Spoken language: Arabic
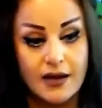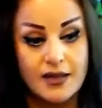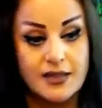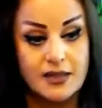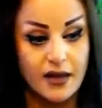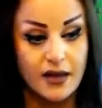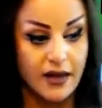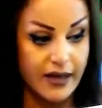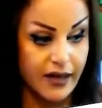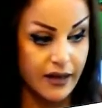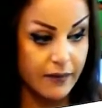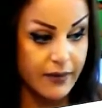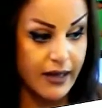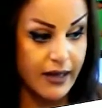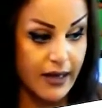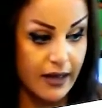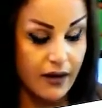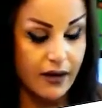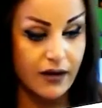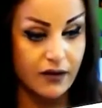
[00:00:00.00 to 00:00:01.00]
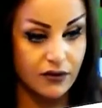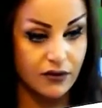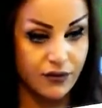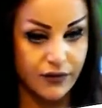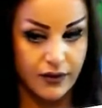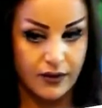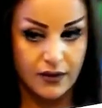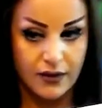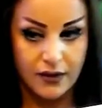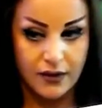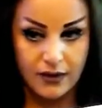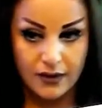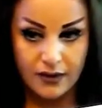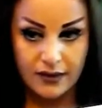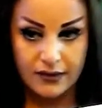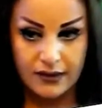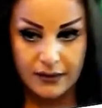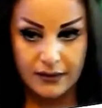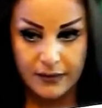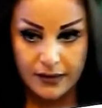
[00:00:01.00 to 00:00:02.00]
للعبي انا كطفل
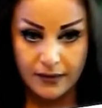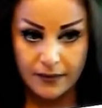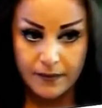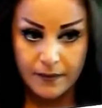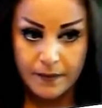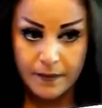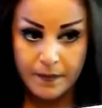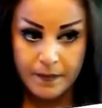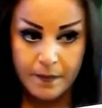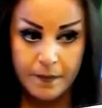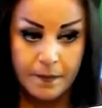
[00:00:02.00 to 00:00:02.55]
تمام آه.